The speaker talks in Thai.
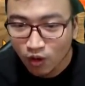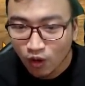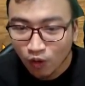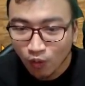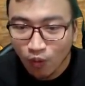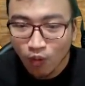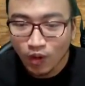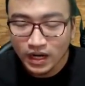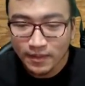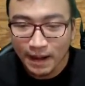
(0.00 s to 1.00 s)
โอ้
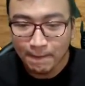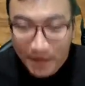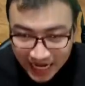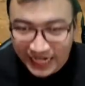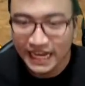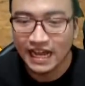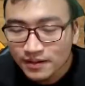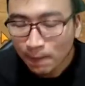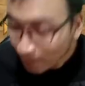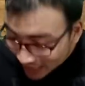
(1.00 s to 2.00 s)
คือแบบมืดอ่ะ
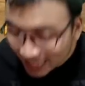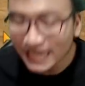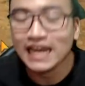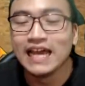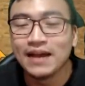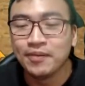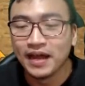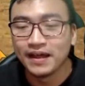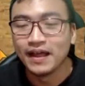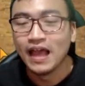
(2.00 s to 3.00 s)
มืดเลยครับ
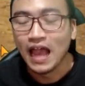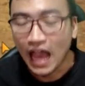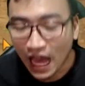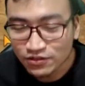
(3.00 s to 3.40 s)
ฮาวเซ